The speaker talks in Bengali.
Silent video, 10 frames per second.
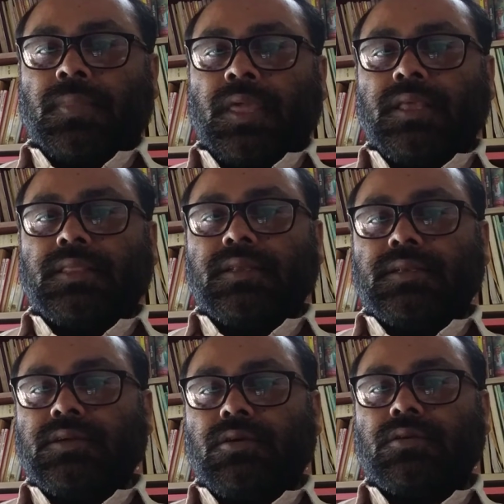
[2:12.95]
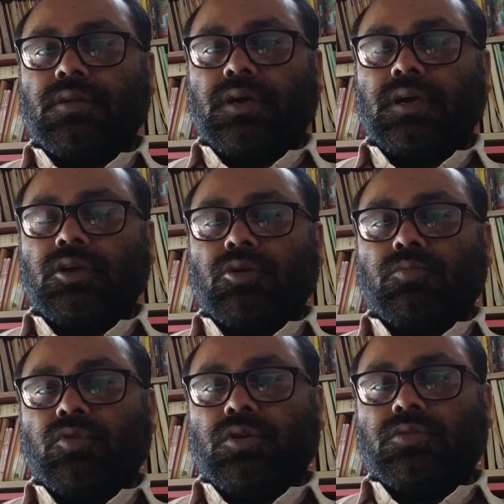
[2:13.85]
এই তিনটি ঘটনা
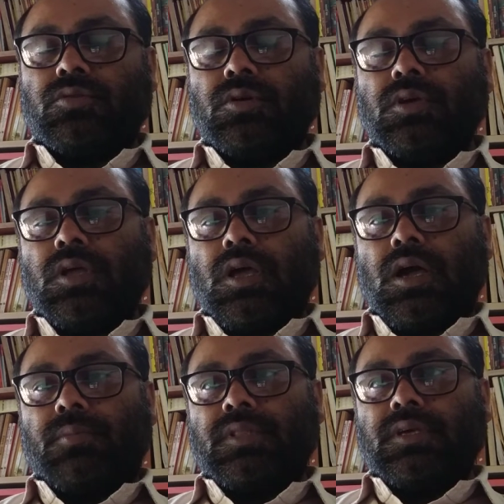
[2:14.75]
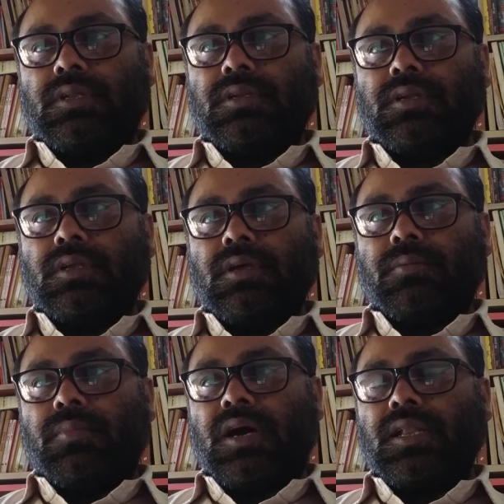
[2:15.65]
মূলত আমাদের
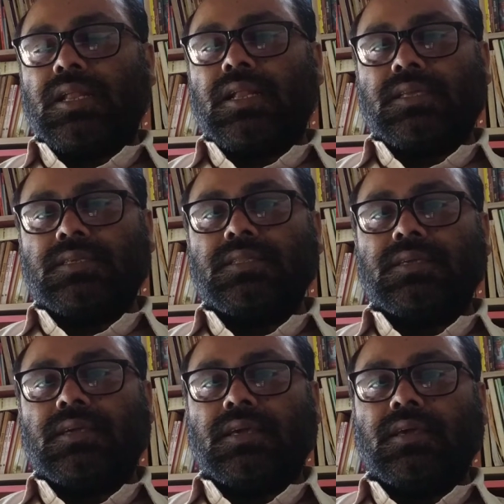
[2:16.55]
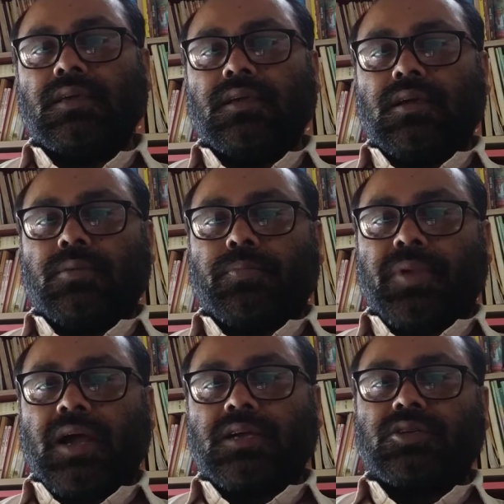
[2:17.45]
বাংলার রাজনীতিকে
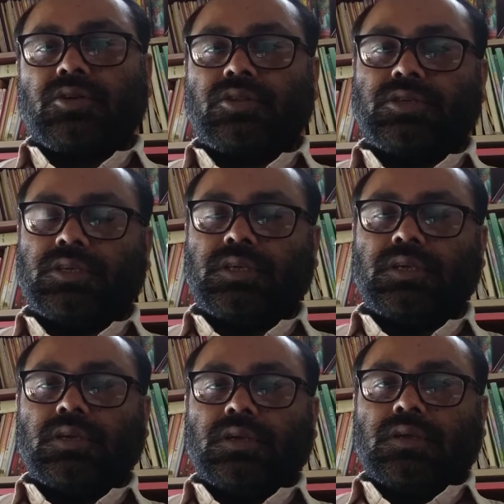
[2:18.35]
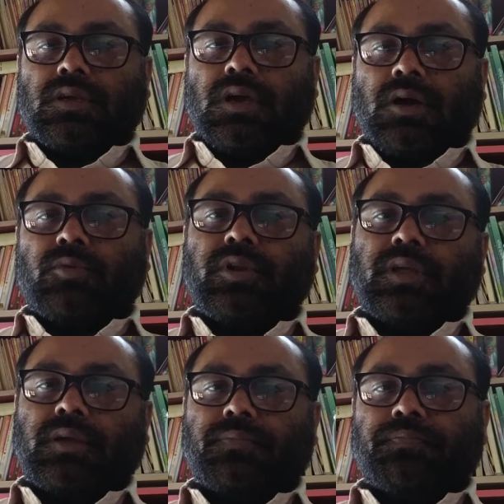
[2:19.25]
প্রাক স্বদেশী আমলে
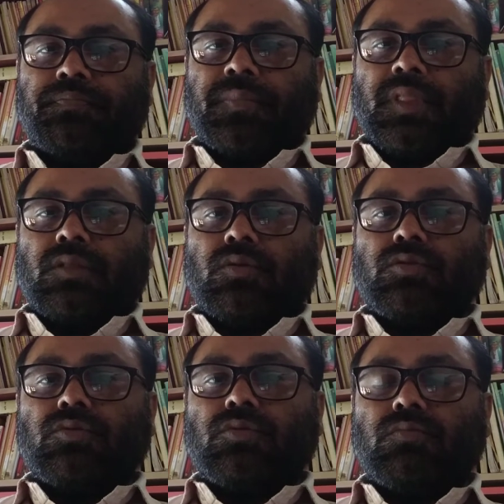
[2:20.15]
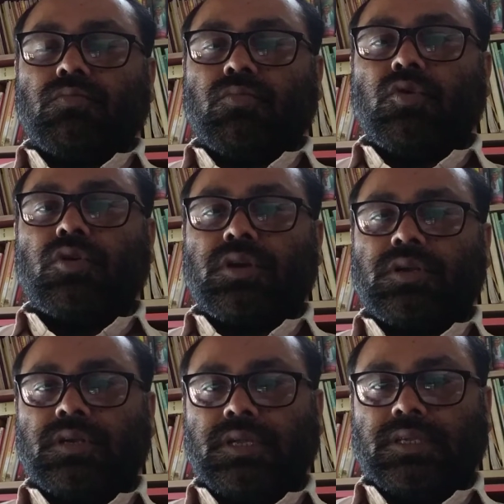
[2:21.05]
নতুন মোড়
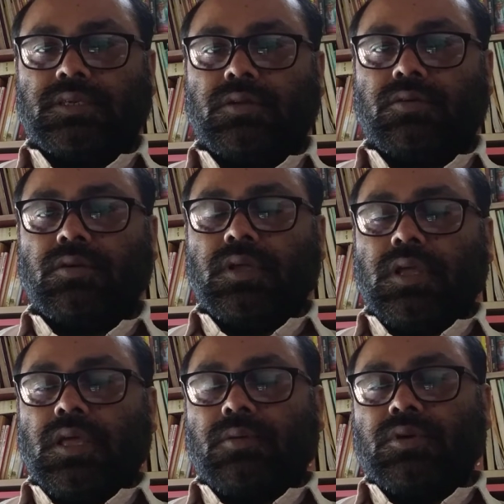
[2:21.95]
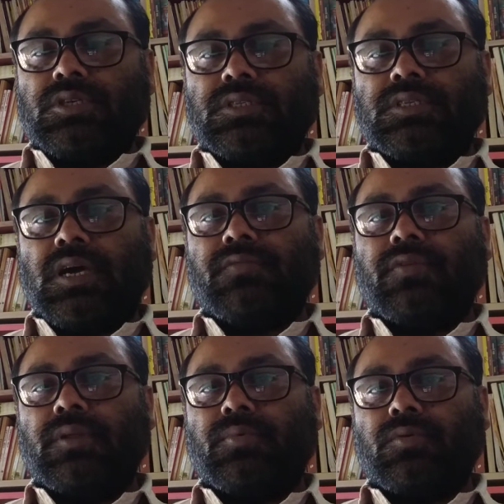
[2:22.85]
নিয়েছিল এবং যার
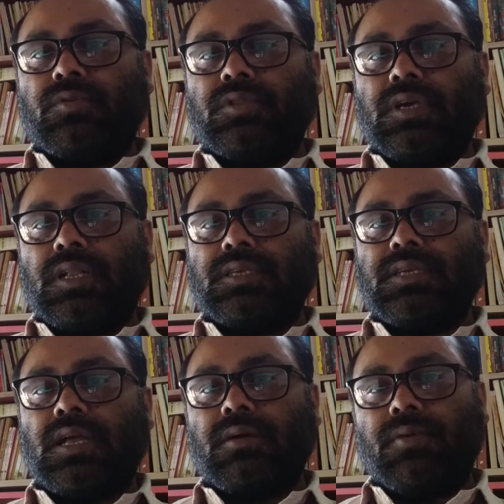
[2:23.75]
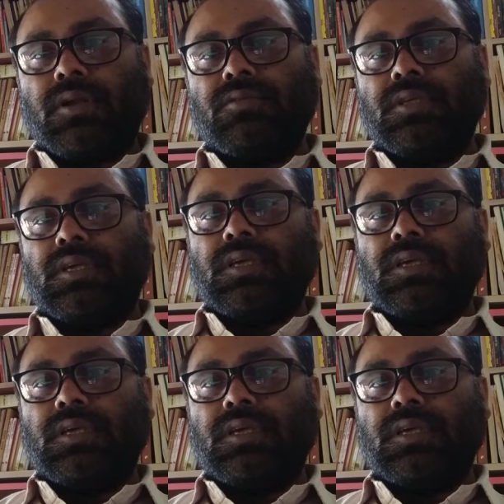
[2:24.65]
ফলে পরবর্তীকালে সারা ভারতে